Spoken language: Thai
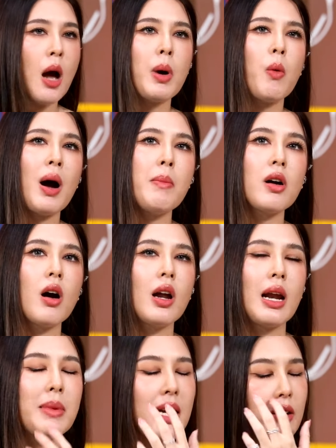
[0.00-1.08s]
เพราะว่าเมื่อก่อน
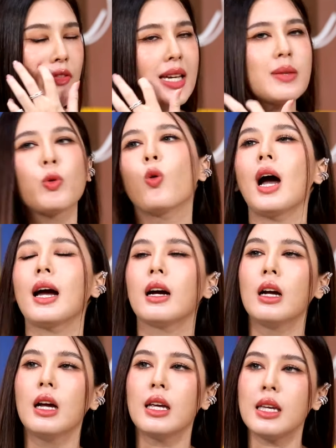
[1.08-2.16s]
อ่ะใน Facebook อ่ะ
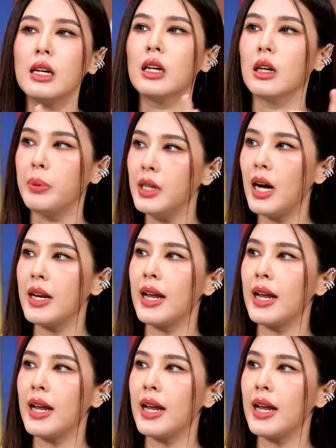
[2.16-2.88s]
อีเอ๋อเพื่อน